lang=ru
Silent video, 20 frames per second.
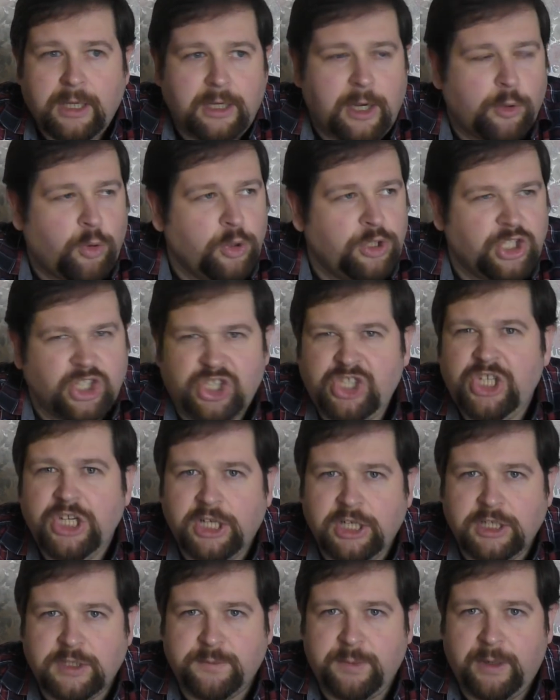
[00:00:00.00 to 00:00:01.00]
Какой-то
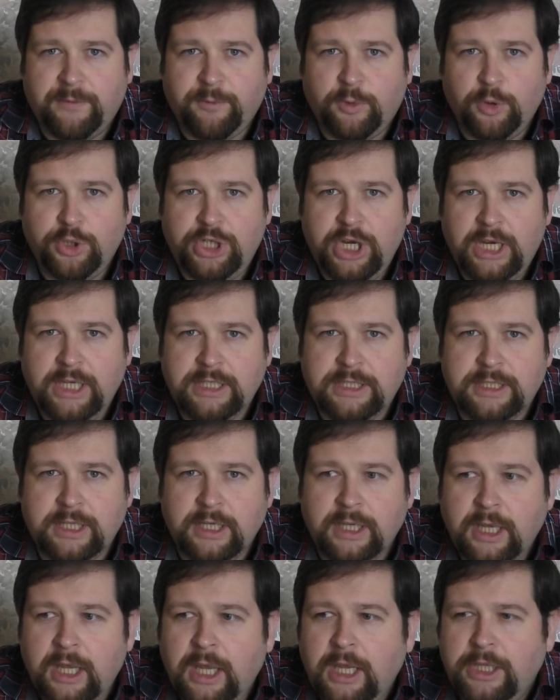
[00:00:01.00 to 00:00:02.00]
штирлиц прям
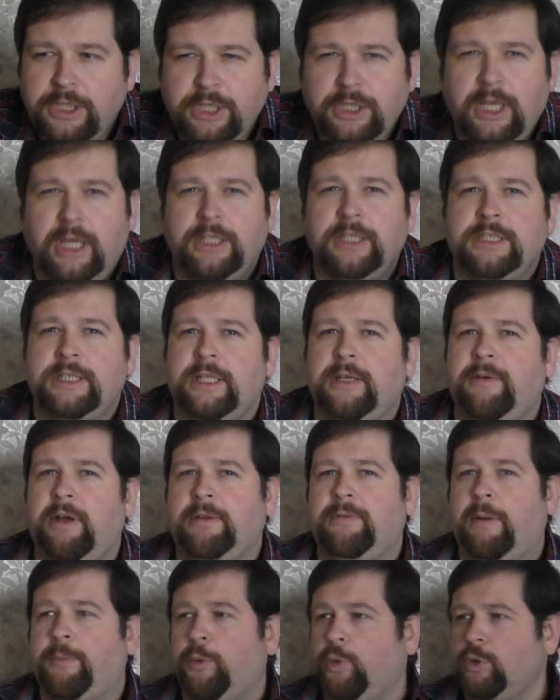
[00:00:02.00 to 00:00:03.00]
включается, не надо
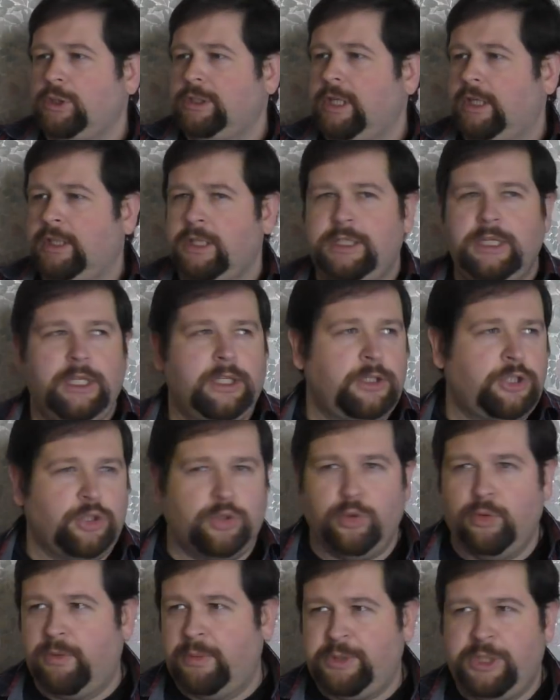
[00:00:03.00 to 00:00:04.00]
задавать вопрос, надо делать,
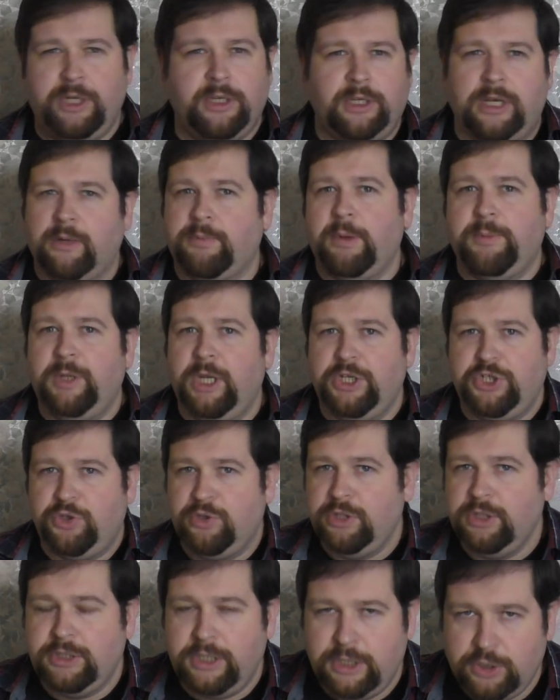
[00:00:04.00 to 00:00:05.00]
что вообще как бы меня
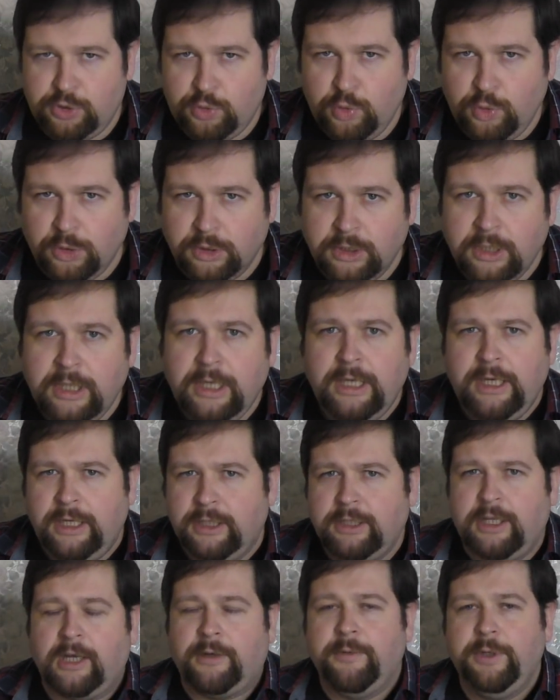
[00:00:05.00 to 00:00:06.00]
ничего не интересует.
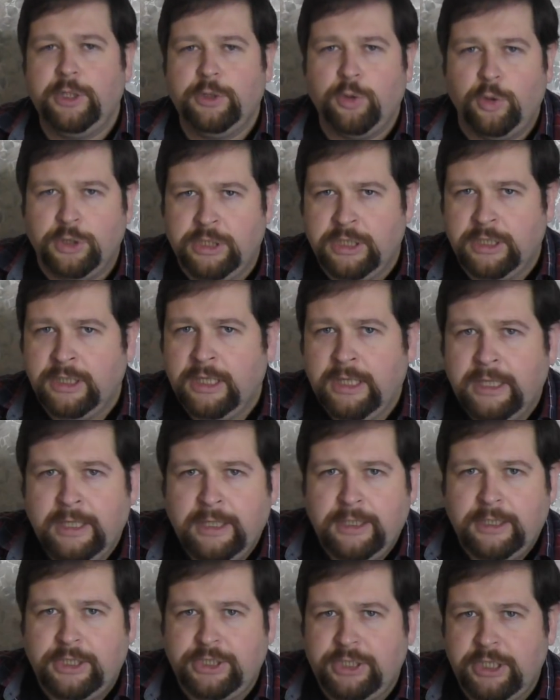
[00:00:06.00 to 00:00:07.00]
Это как в анекдоте.
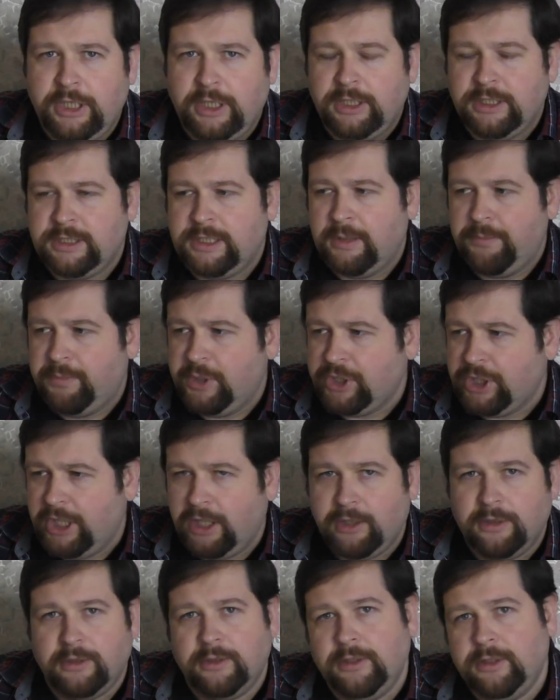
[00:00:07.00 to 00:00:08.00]
Штирлиц там
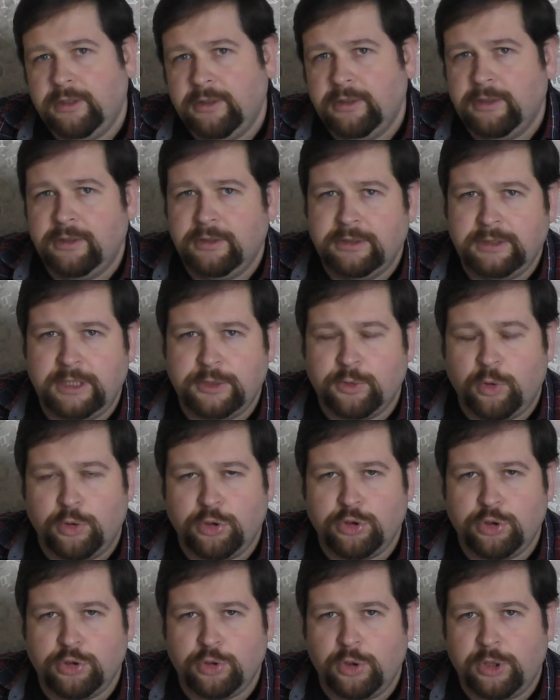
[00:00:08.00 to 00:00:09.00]
бежал э, со
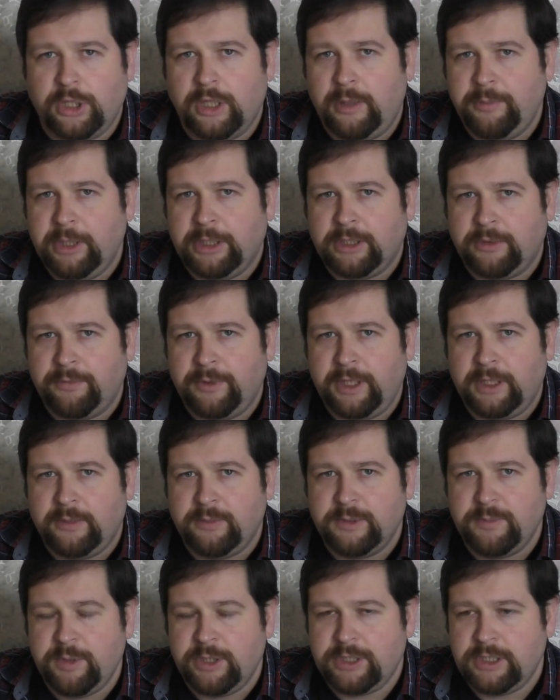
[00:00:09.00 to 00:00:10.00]
скоростью 100 километров
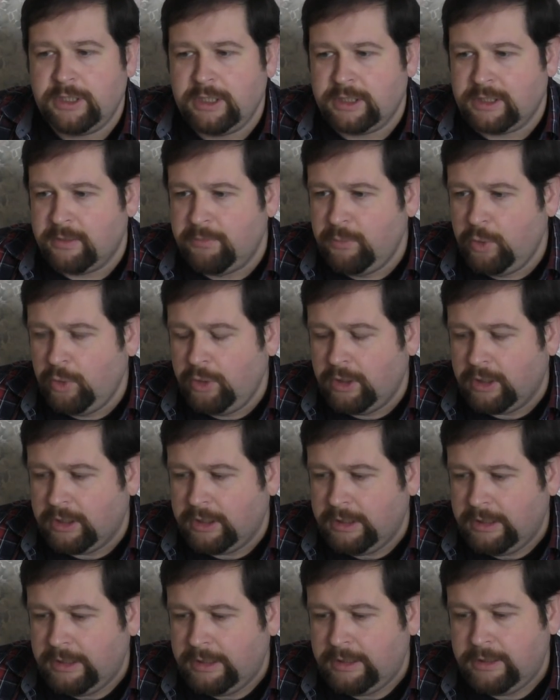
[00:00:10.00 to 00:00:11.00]
рядом с Мерседесом
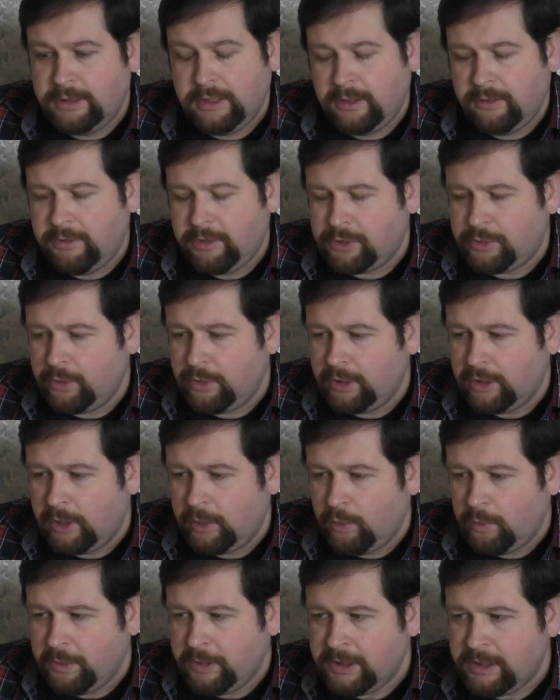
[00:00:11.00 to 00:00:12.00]
Мюллера и делал вид, что не
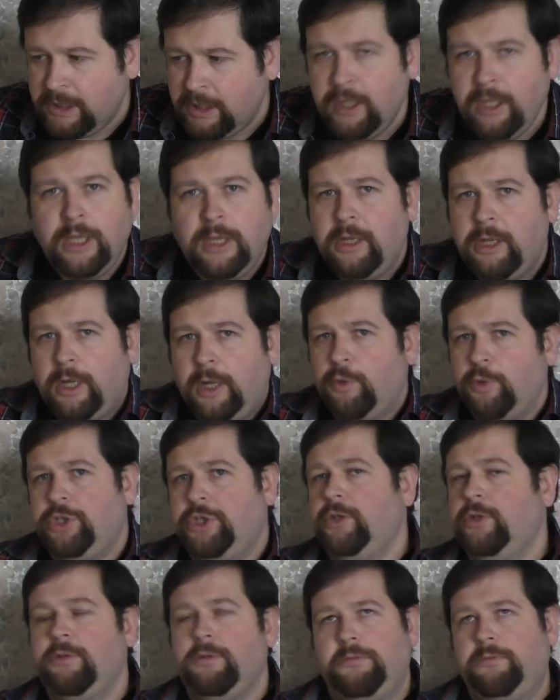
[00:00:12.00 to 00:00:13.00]
торопится.
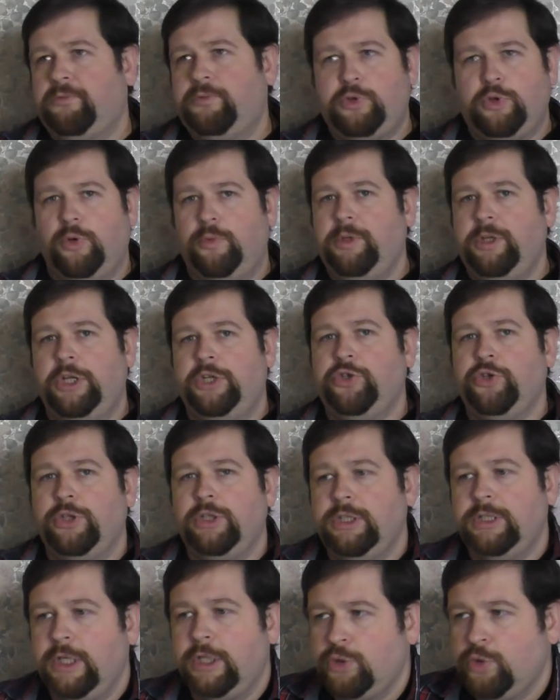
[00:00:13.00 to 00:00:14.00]
Короче, все, меня ничего
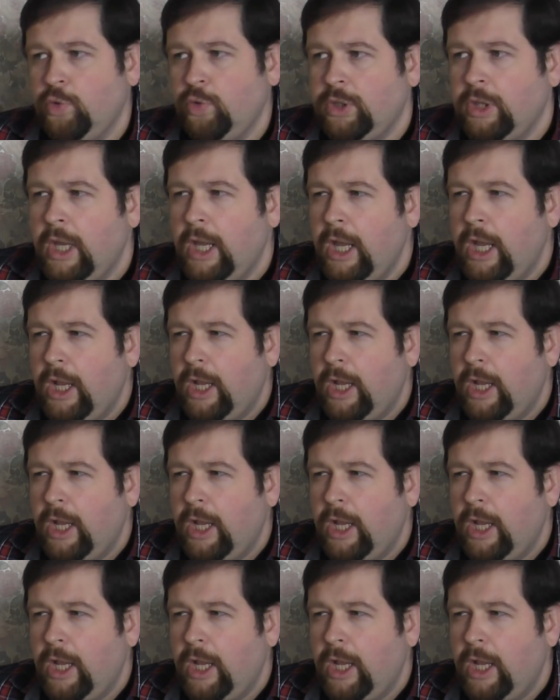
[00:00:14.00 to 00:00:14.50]
не интересует.